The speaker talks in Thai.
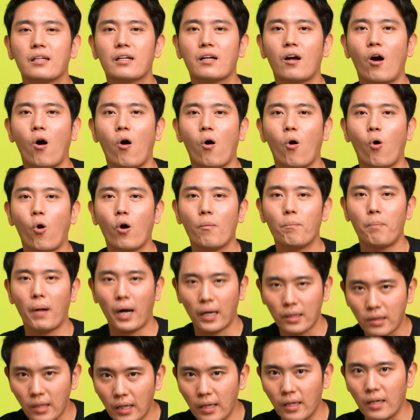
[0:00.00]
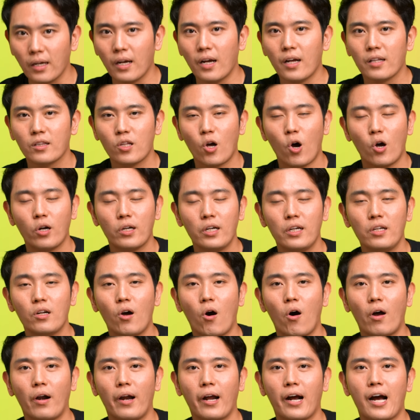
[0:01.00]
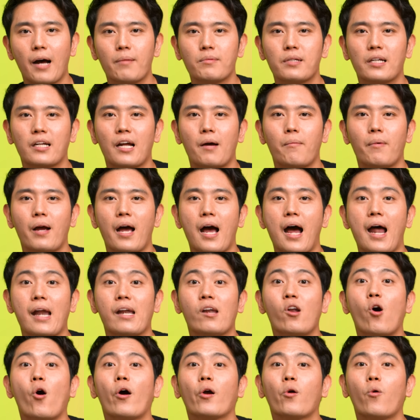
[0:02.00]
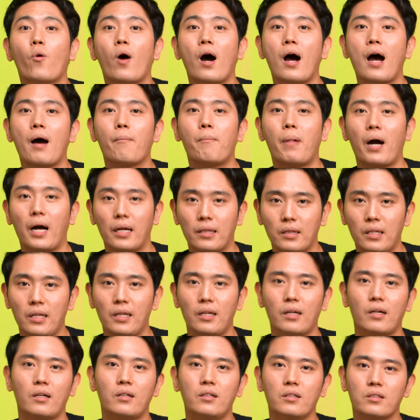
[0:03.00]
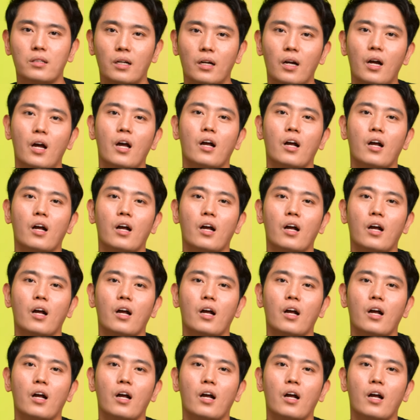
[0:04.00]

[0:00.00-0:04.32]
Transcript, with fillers: ของคนปกติ ตอนที่นอนนะครับจะทำงานน้อยกว่าปกติก็คือจะ